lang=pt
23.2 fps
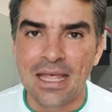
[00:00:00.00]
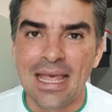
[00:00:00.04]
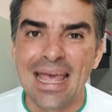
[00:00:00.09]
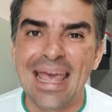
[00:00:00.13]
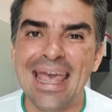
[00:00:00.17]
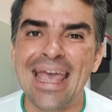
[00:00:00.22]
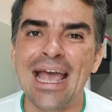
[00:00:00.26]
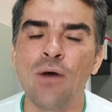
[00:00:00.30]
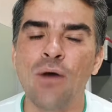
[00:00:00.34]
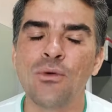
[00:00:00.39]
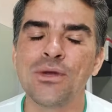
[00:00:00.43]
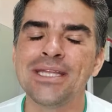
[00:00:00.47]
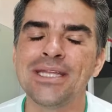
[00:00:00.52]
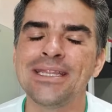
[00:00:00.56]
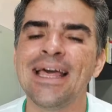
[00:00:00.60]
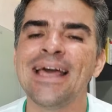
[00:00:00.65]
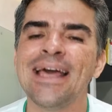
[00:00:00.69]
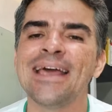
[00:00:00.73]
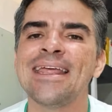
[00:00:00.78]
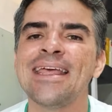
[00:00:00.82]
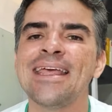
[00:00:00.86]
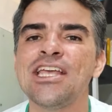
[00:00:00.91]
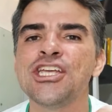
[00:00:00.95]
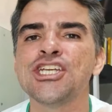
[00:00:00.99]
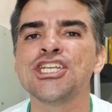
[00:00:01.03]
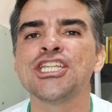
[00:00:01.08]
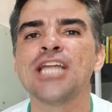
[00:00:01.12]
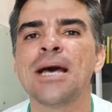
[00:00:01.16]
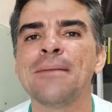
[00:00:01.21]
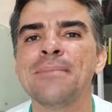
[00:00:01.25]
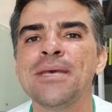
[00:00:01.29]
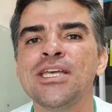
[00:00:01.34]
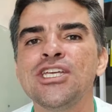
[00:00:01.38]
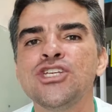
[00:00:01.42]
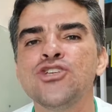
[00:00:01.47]
É algo inerente
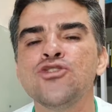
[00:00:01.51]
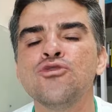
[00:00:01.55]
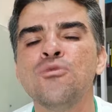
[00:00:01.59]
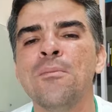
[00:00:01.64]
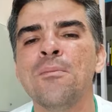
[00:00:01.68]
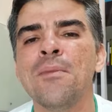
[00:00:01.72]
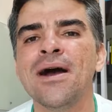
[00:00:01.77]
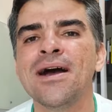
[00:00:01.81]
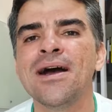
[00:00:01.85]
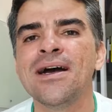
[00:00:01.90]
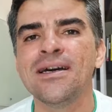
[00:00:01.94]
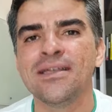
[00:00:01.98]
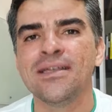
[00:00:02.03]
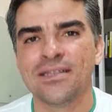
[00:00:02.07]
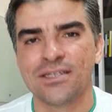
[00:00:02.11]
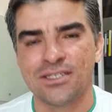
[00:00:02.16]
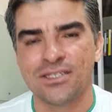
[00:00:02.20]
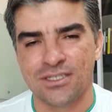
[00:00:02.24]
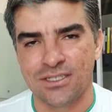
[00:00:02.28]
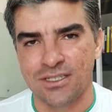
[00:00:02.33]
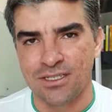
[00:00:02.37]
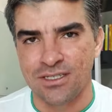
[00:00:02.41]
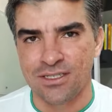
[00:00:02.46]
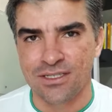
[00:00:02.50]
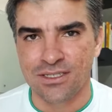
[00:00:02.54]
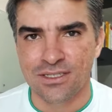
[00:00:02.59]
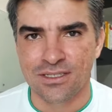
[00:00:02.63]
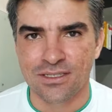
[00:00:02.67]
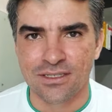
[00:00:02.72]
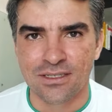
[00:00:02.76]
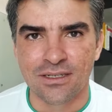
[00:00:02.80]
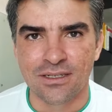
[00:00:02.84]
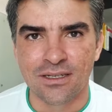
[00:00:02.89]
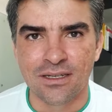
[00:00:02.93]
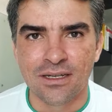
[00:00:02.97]
da mente humana, gente.
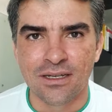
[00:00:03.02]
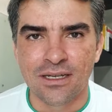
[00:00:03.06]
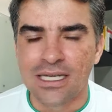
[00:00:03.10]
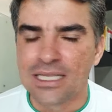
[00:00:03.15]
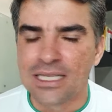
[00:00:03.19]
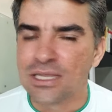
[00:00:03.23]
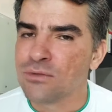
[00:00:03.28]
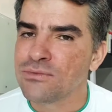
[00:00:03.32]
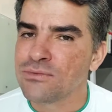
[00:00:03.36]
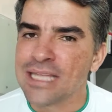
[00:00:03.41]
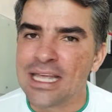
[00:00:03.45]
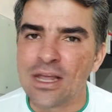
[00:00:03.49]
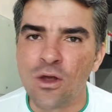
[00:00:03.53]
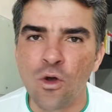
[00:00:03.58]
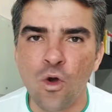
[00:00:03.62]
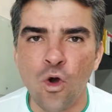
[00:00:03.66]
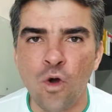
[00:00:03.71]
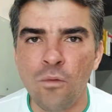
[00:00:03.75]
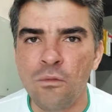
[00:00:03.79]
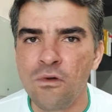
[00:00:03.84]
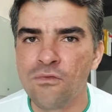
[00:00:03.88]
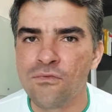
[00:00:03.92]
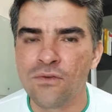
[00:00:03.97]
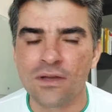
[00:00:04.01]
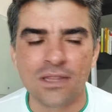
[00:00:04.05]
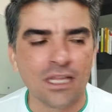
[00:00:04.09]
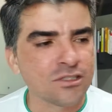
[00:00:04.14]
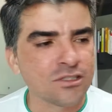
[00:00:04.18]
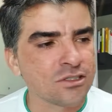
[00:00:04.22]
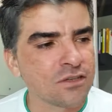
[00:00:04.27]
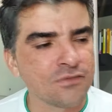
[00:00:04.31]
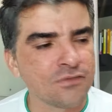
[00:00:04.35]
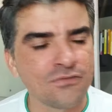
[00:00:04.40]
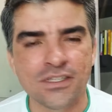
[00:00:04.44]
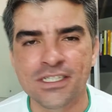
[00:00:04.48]
Não tem como eu falar
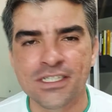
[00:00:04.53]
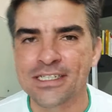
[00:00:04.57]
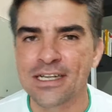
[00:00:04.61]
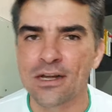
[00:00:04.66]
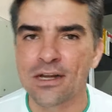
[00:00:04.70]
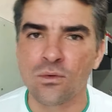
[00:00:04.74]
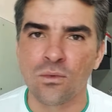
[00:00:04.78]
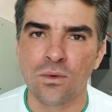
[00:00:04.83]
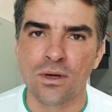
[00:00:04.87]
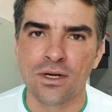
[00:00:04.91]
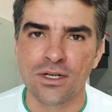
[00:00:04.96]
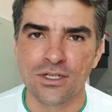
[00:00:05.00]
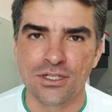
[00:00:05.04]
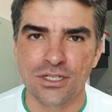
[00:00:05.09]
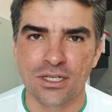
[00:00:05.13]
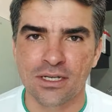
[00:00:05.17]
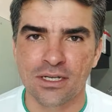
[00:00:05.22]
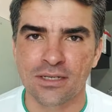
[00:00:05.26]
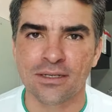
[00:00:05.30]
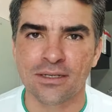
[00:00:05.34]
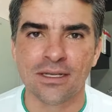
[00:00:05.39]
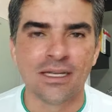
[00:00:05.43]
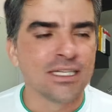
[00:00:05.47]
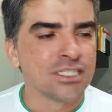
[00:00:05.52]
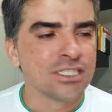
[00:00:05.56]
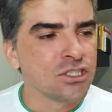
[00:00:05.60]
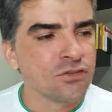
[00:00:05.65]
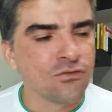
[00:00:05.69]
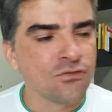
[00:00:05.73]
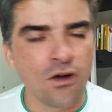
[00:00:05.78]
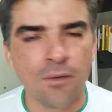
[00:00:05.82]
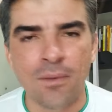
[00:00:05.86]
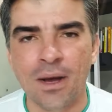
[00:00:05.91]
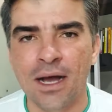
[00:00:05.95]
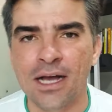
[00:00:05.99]
sobre física quântica de
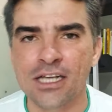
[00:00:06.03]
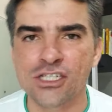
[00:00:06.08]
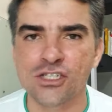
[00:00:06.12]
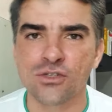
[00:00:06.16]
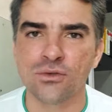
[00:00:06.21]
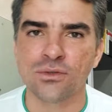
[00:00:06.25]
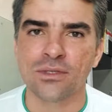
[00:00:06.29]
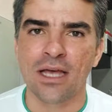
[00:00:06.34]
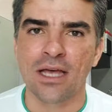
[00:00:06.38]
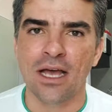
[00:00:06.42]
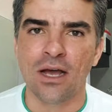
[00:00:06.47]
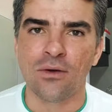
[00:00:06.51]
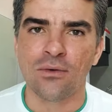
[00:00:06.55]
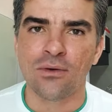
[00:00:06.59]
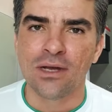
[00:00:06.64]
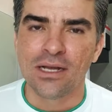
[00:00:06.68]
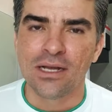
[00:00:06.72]
forma racional,